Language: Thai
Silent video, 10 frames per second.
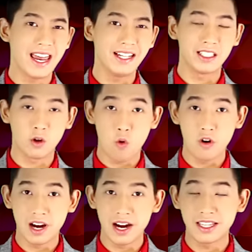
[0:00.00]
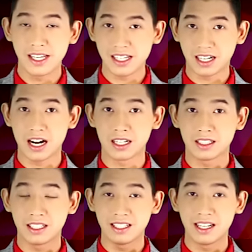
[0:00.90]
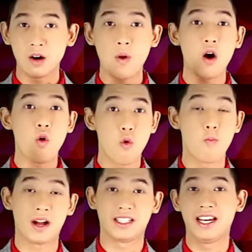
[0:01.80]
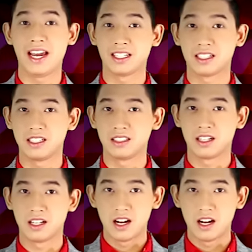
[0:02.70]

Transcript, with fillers: ณฑ์สูงเลย ที่จะเกิดสิ่งที่เรียกว่าอุบัติเหตุขึ้น